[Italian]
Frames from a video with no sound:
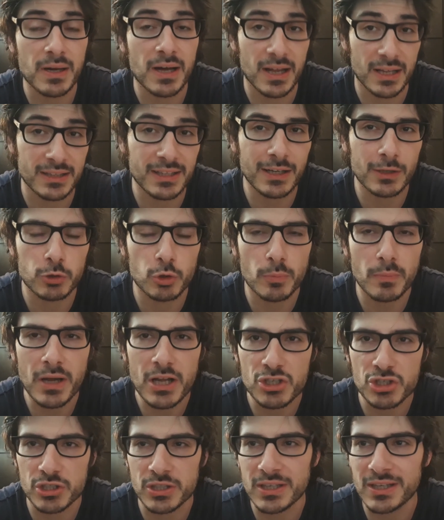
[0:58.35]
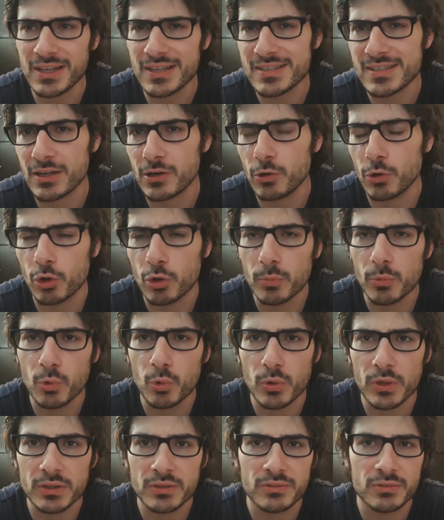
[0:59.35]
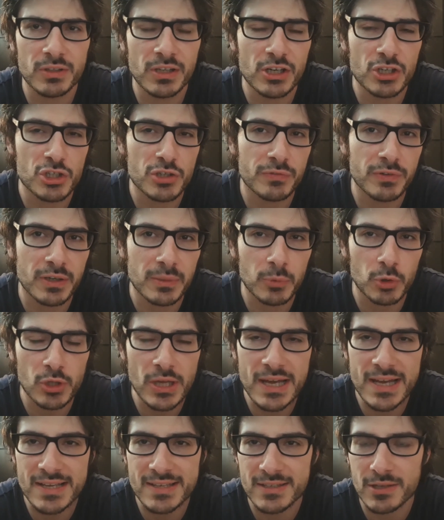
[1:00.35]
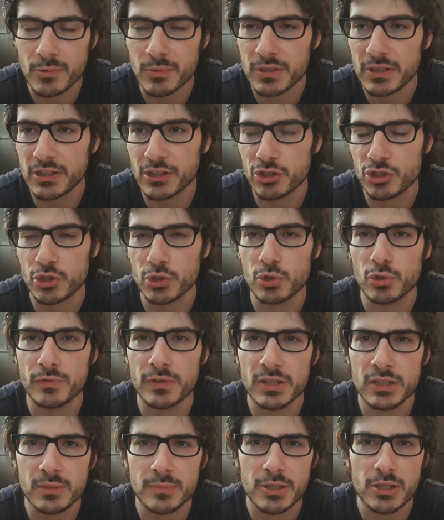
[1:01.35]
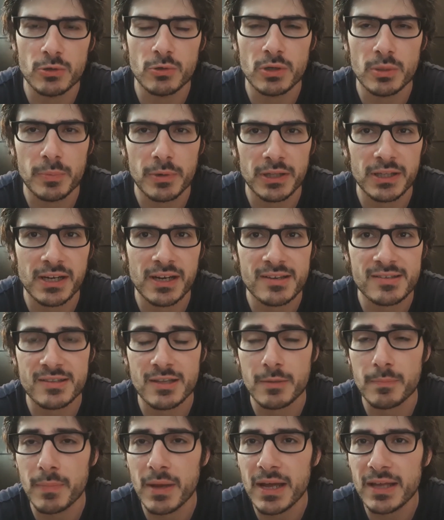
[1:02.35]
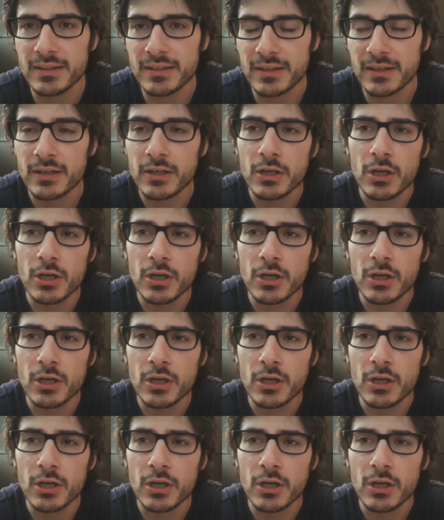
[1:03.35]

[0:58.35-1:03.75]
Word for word: ad alto budget incassarono comunque delle cifre modeste quindi 320 milioni per The Last Airbender